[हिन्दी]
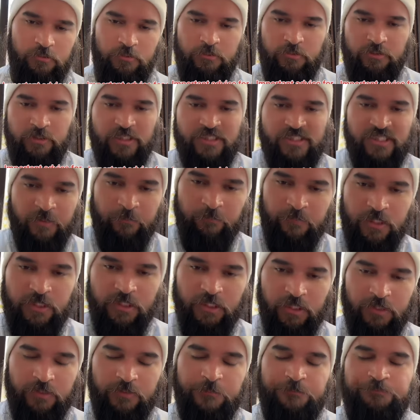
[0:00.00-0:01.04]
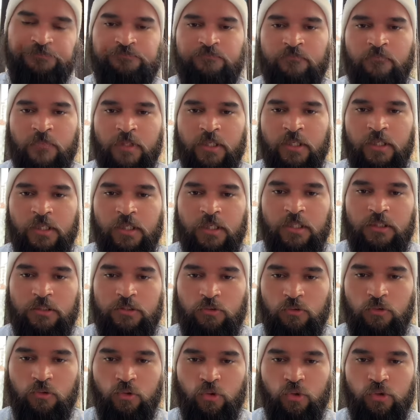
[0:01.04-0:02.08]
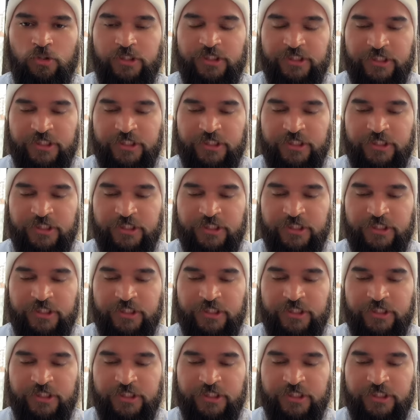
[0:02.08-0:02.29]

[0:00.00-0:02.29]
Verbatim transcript: दिसंबर तक तो